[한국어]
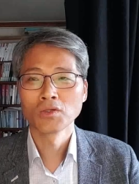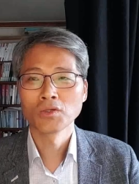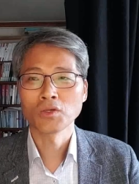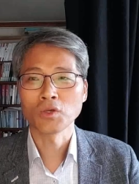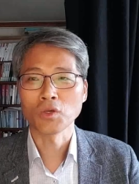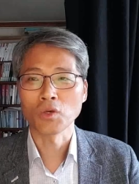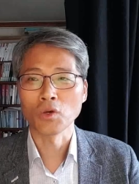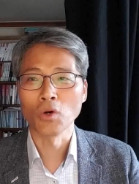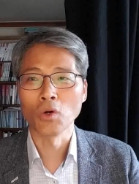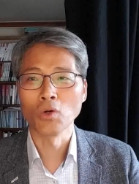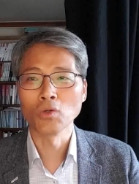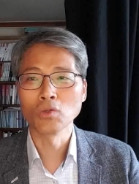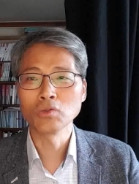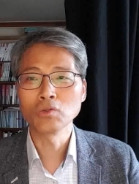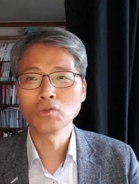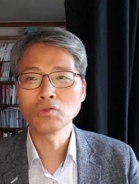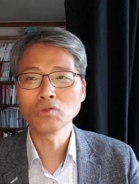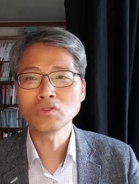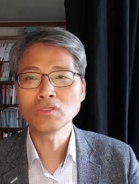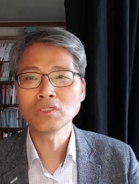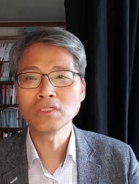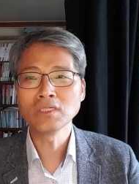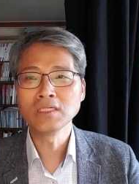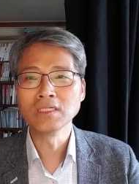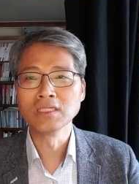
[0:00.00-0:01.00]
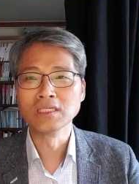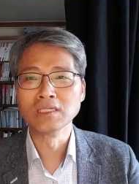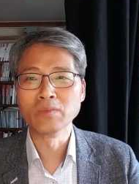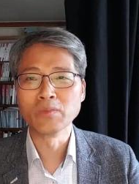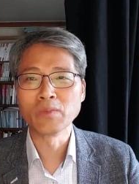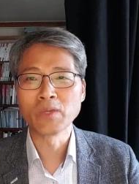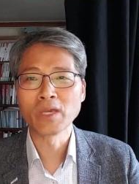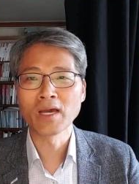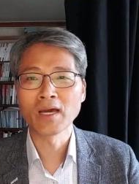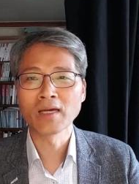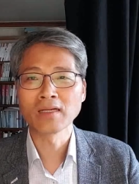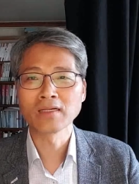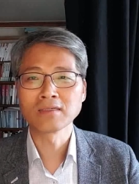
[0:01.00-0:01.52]
교훈을
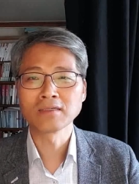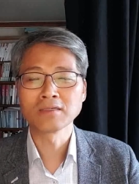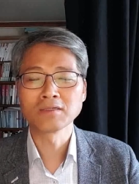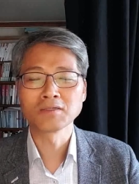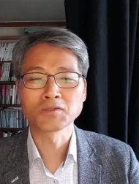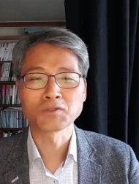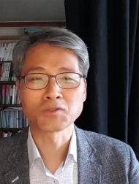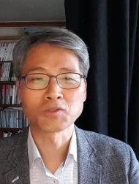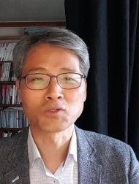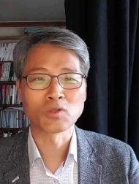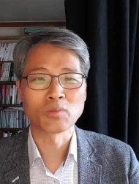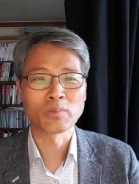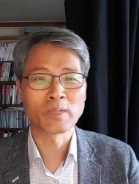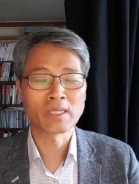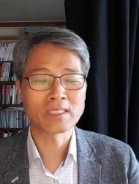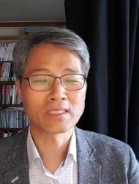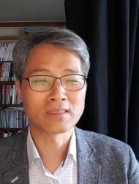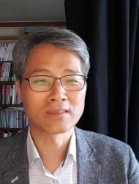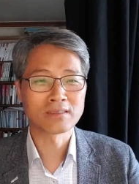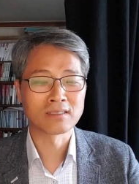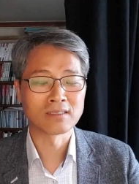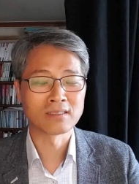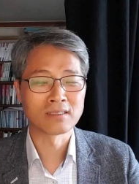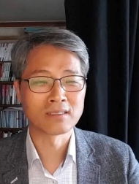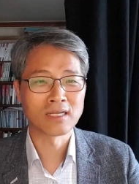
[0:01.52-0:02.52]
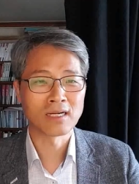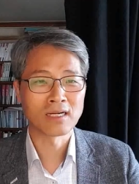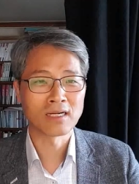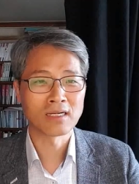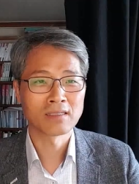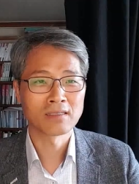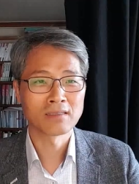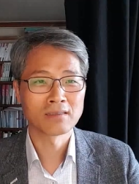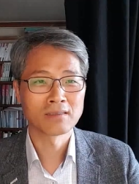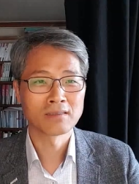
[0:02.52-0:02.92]
의미하는 것으로 받아들인다.